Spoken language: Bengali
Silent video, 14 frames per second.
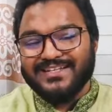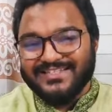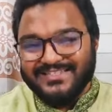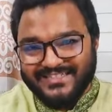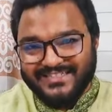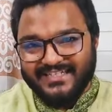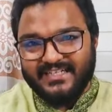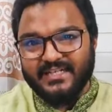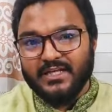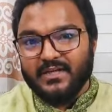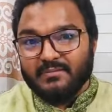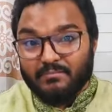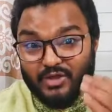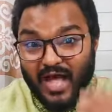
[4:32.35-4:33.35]
যিনি
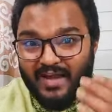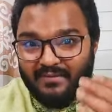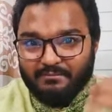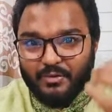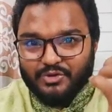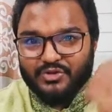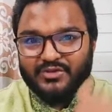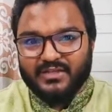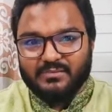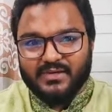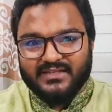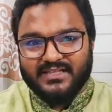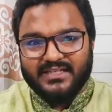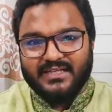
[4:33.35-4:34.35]
প্রধান পছন্দের
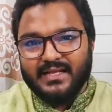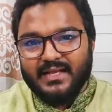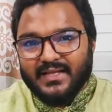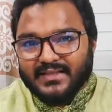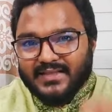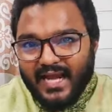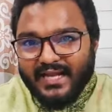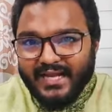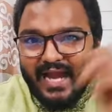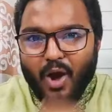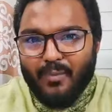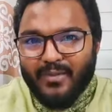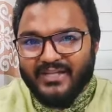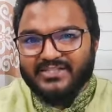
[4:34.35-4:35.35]
ব্যক্তি তাকেই
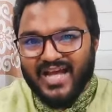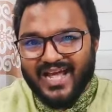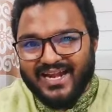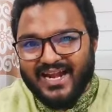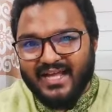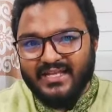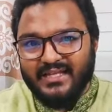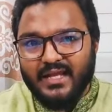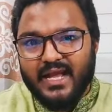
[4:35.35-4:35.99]
আওয়ামী লীগ ছাড়ে নাই